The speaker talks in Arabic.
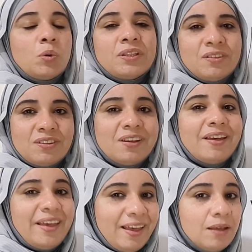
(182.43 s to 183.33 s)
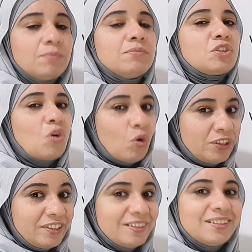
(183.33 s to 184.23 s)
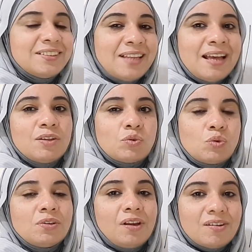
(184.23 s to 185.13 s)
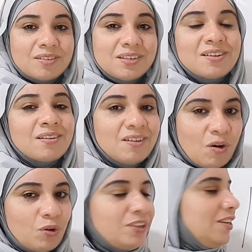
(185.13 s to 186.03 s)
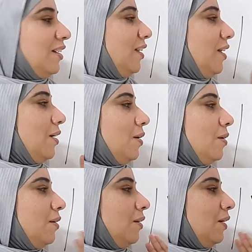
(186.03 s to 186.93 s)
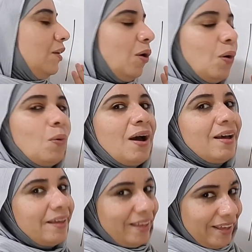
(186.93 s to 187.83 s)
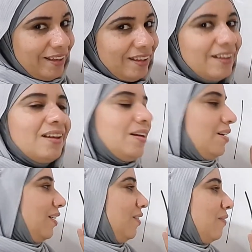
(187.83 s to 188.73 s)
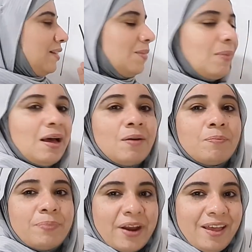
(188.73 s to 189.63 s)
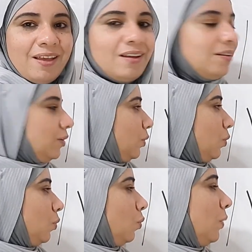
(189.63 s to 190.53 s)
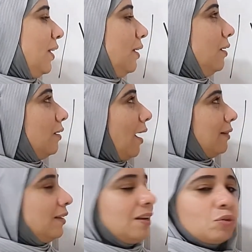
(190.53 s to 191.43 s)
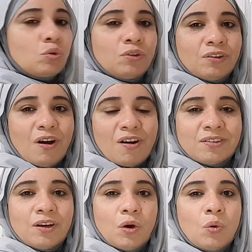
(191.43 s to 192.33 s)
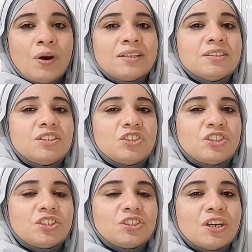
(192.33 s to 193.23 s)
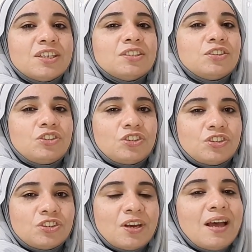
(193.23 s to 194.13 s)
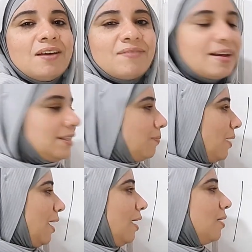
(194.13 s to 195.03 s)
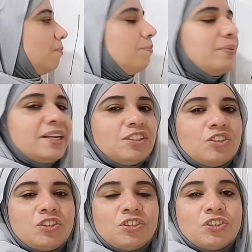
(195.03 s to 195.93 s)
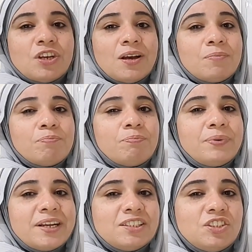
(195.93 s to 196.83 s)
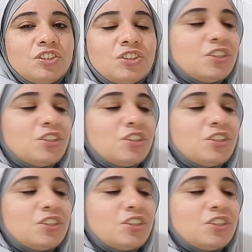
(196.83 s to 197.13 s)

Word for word: ويتنطق اه مش اي ده الصوت القصير للاي اللي هو اه فهتبقى بري وعندنا صوتنا النهارده اللي هو دج دج فهتبقى بريدج بريدج